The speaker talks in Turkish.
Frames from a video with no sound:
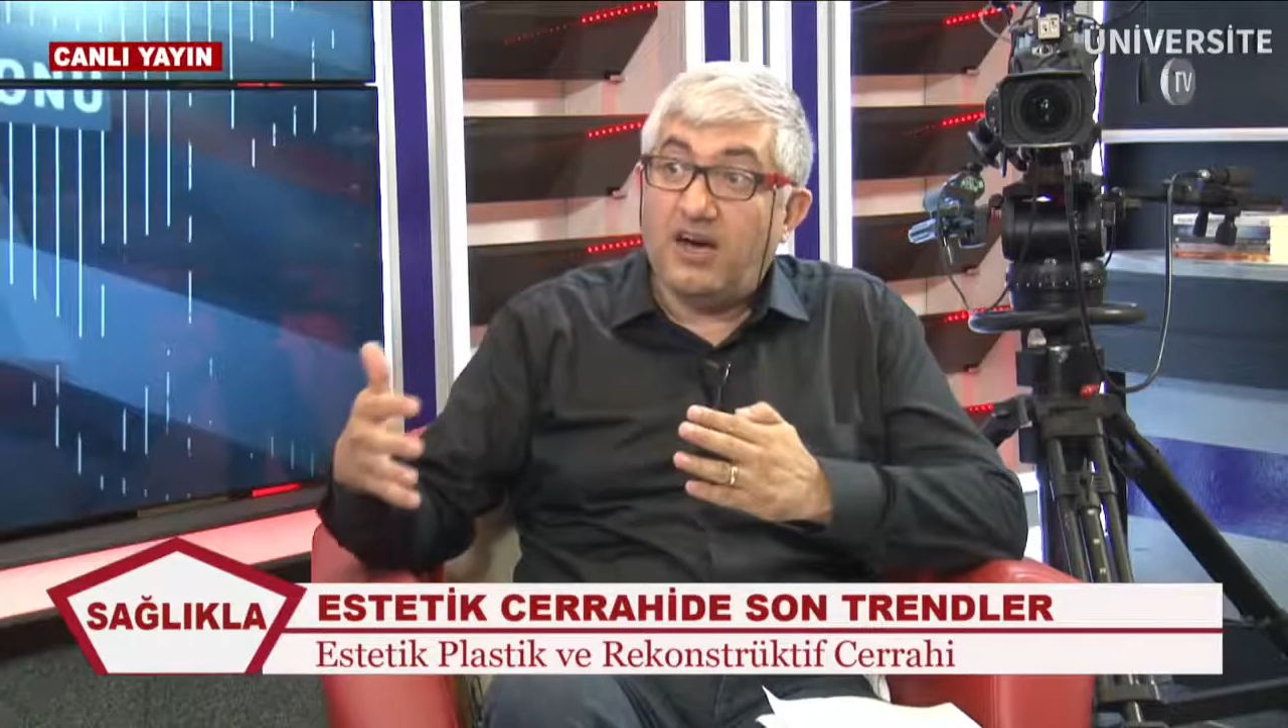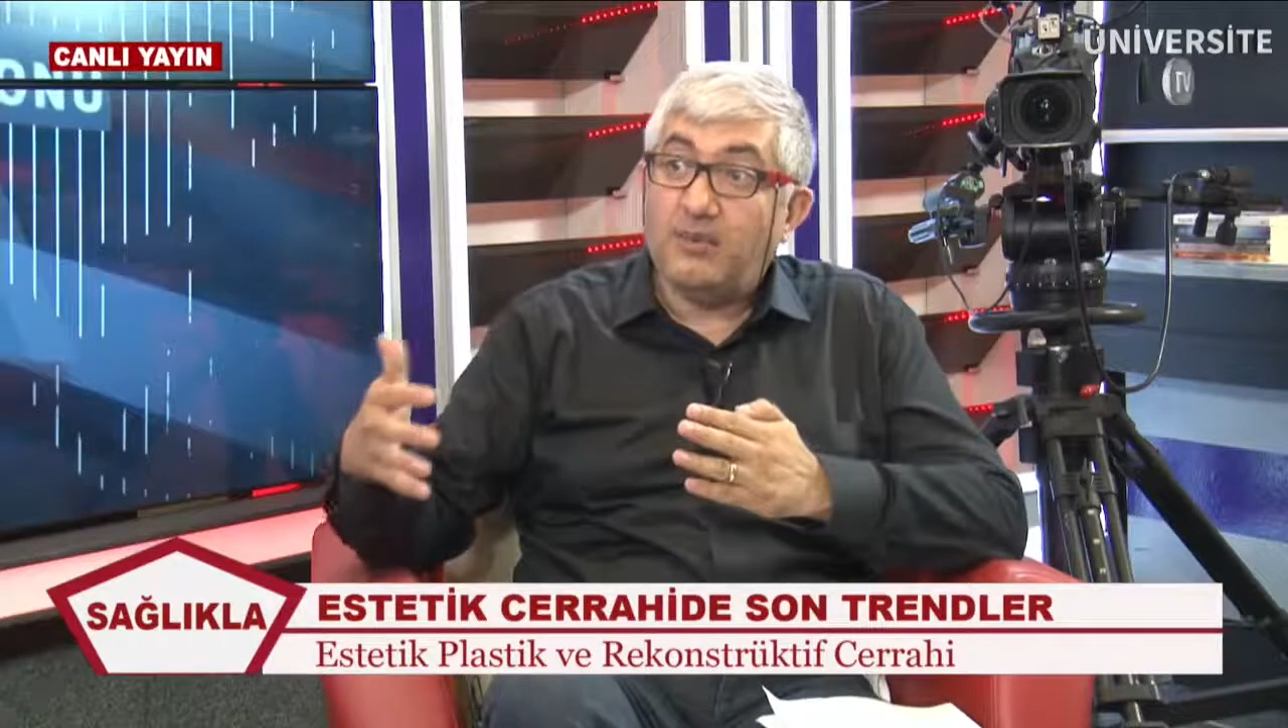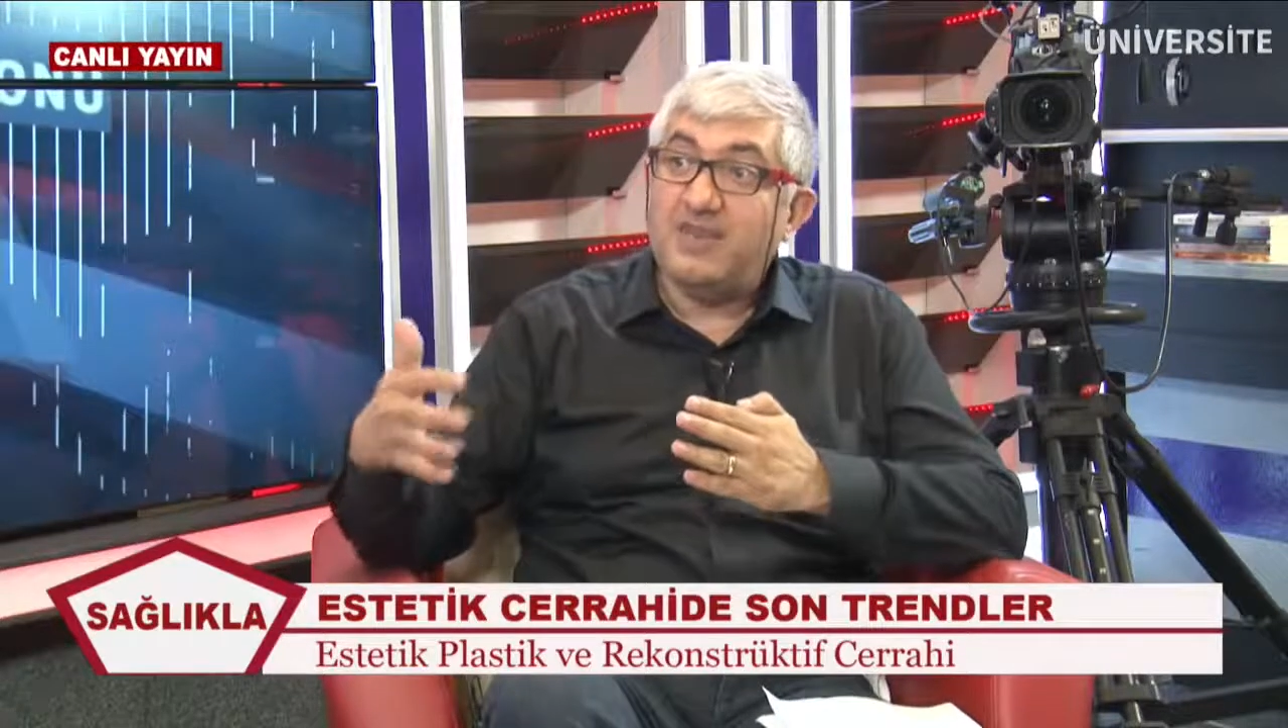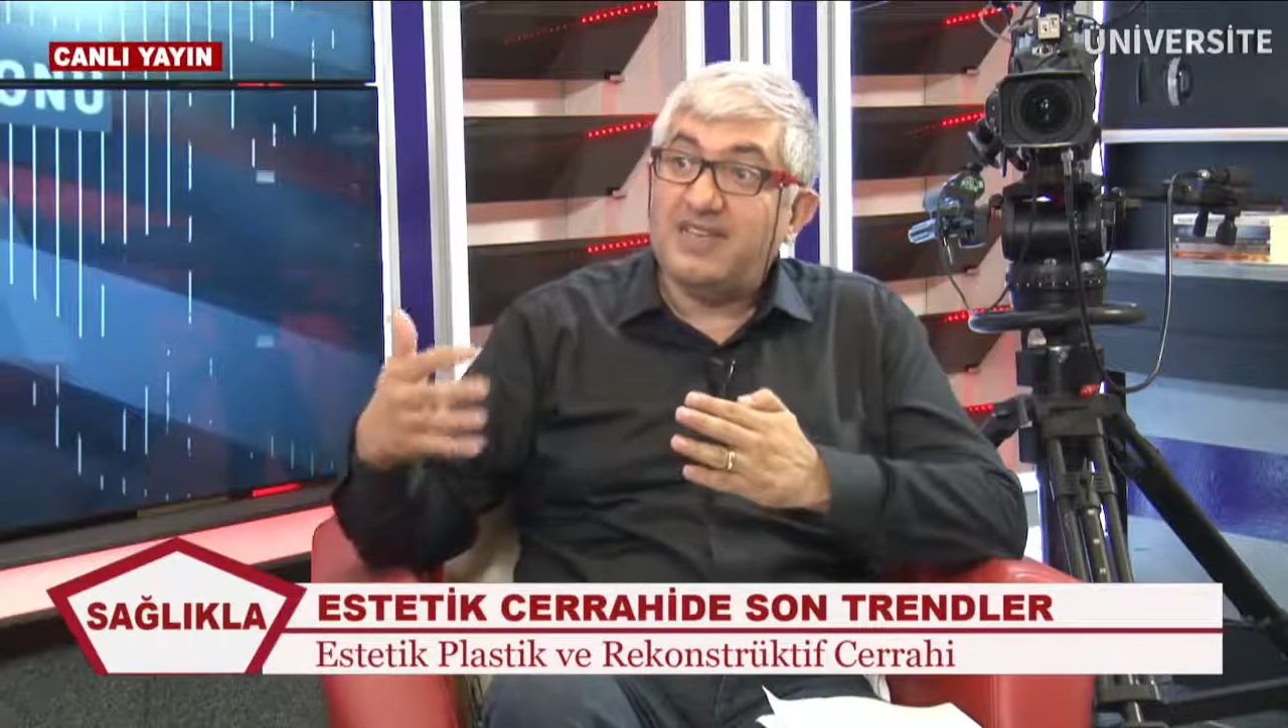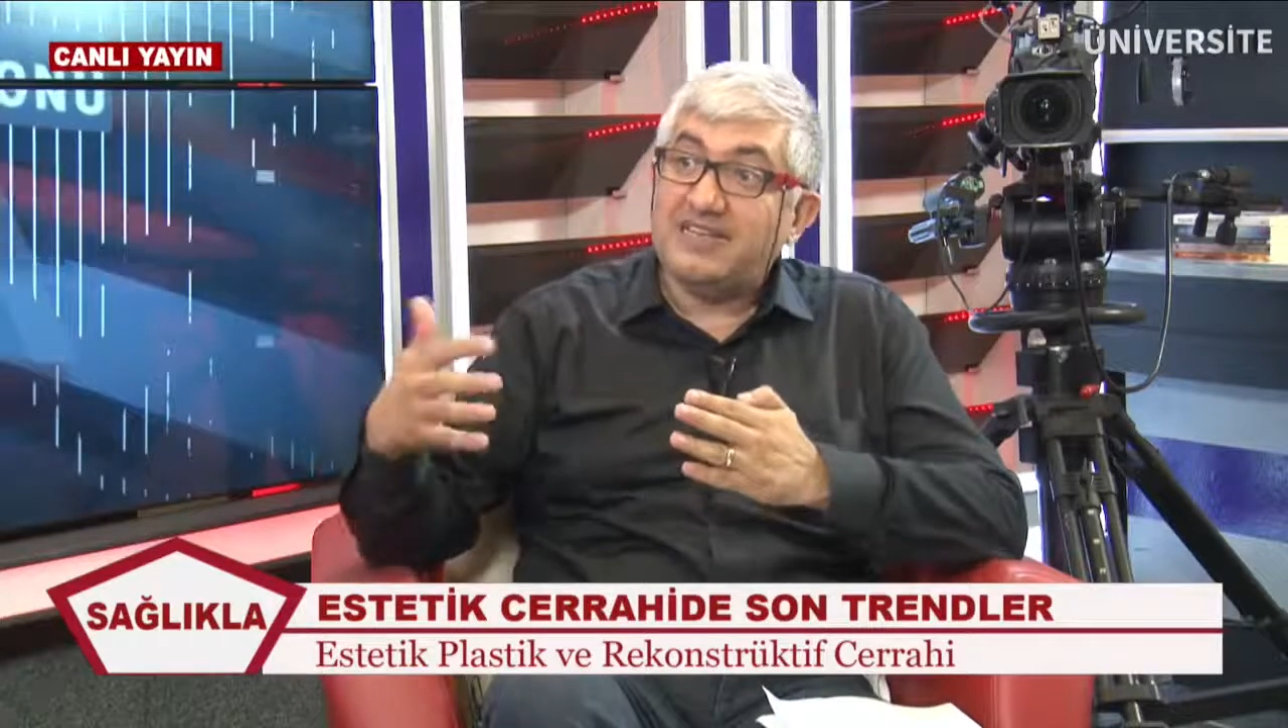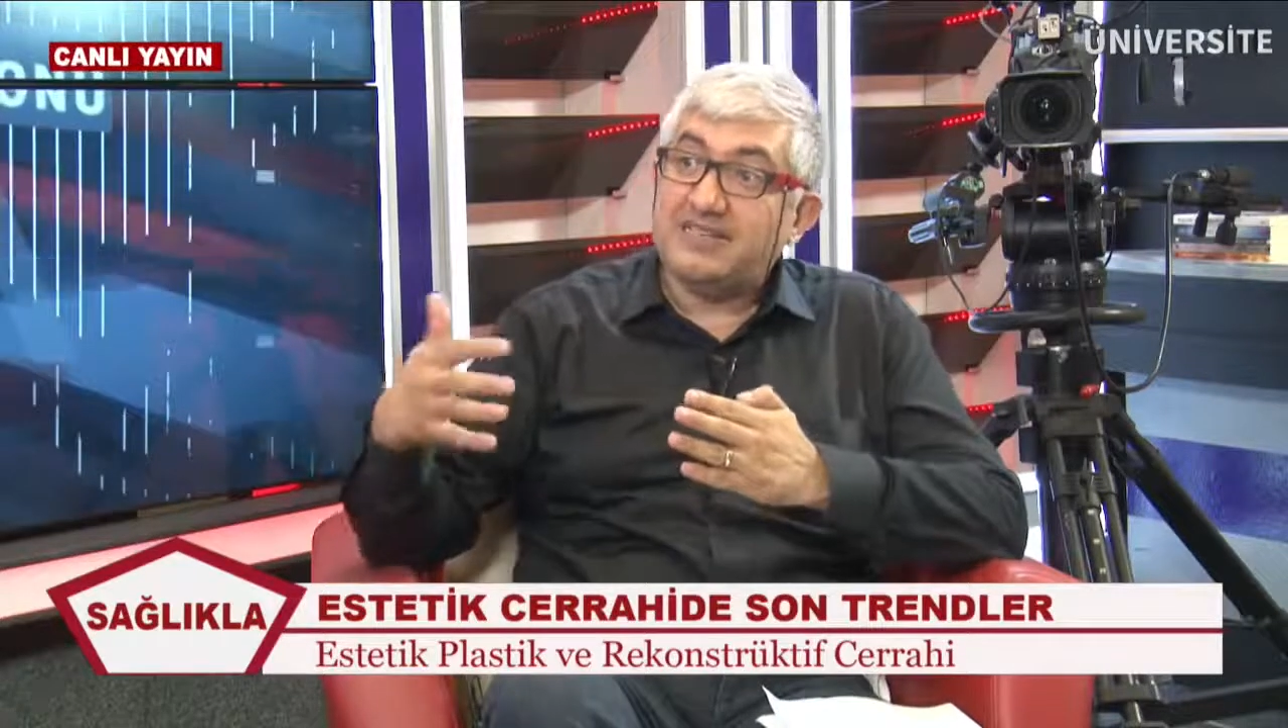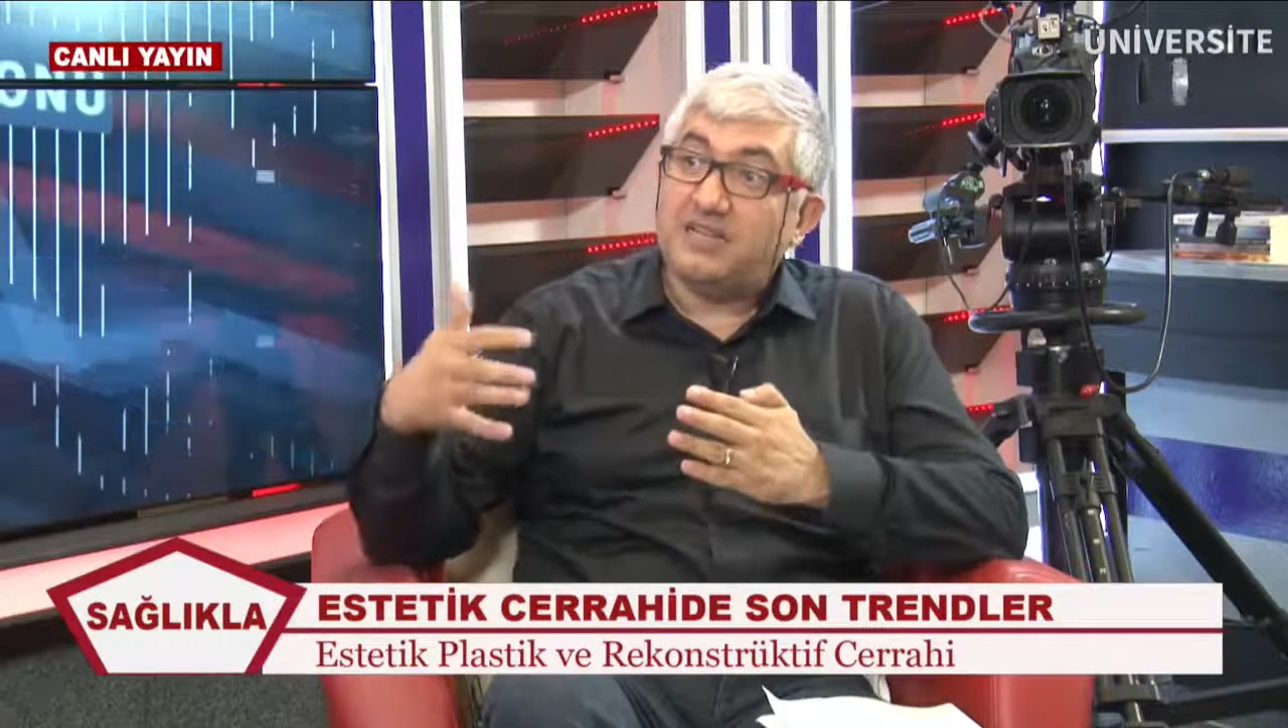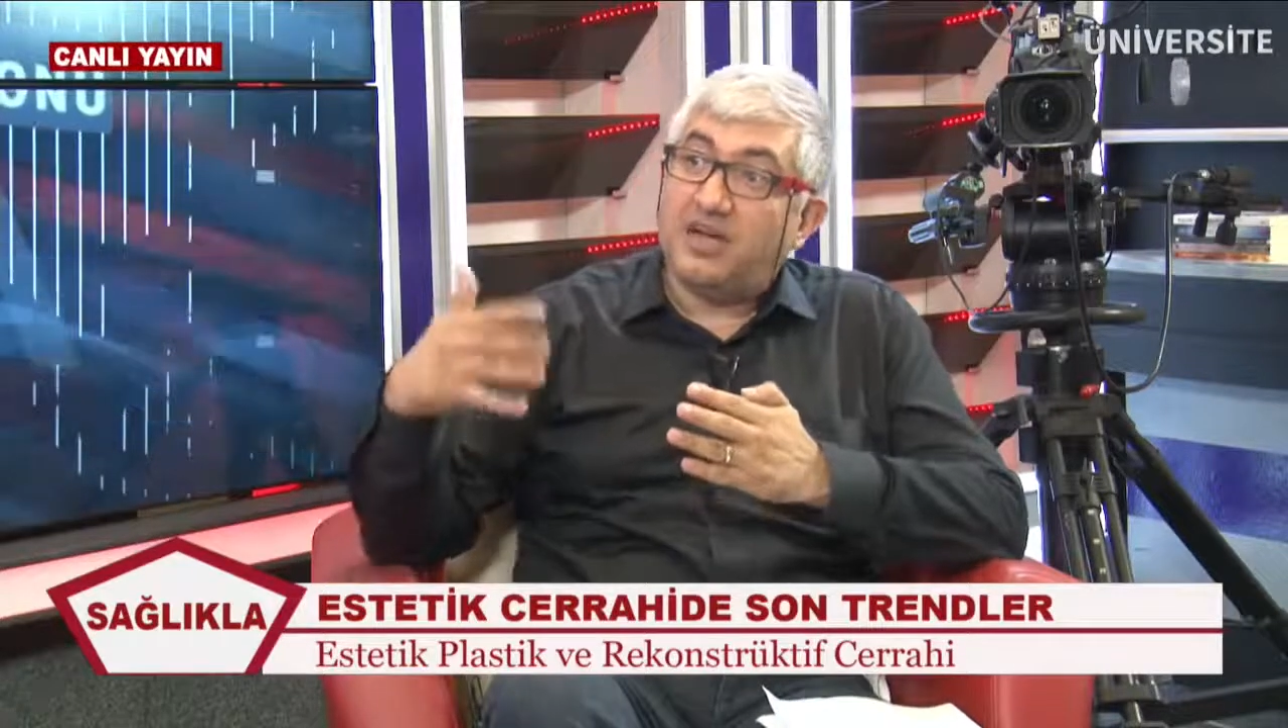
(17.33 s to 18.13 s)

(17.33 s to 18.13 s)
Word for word: hamleleri